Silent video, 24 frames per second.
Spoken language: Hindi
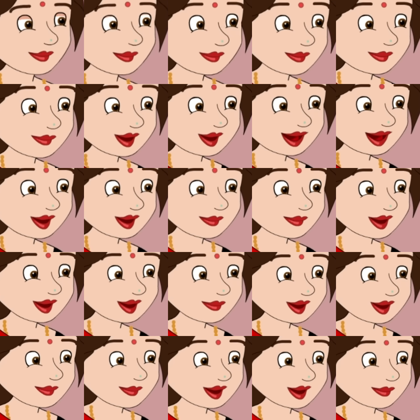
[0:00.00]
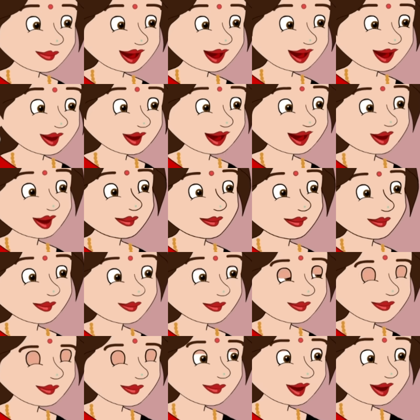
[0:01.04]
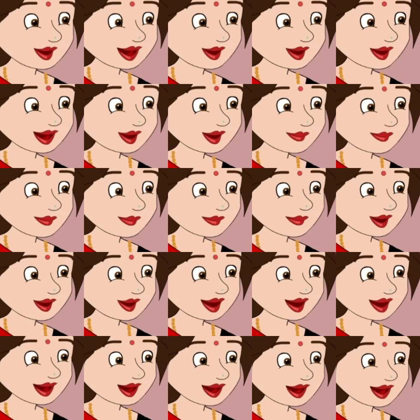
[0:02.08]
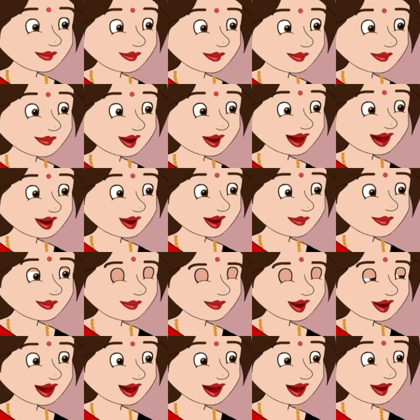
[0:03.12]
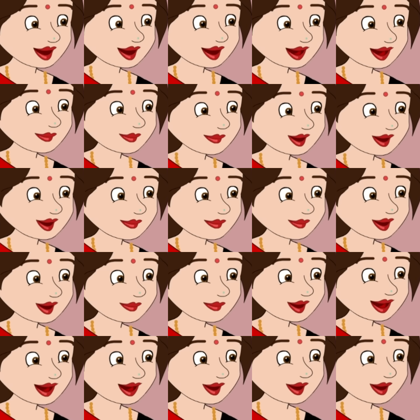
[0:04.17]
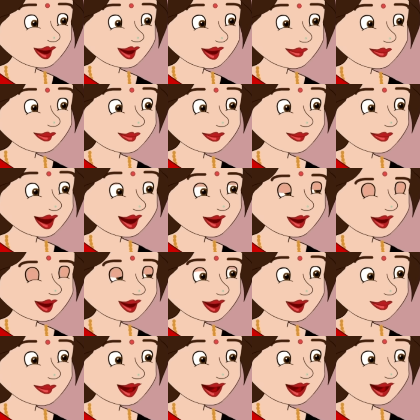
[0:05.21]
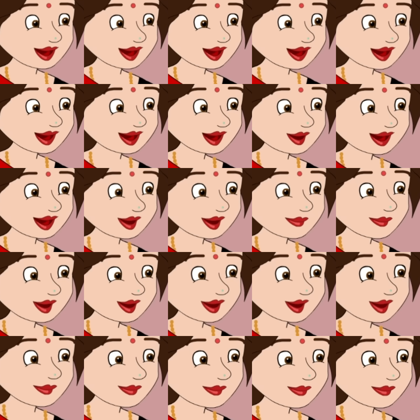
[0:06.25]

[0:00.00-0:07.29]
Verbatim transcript: प्लीज़ आप रोना बंद कर दीजिए अरे मैं तो खुश हूँ क्योंकि आपकी वजह से अब मैं इस टेबल के लिए नया गुलदस्ता ला सकती हूँ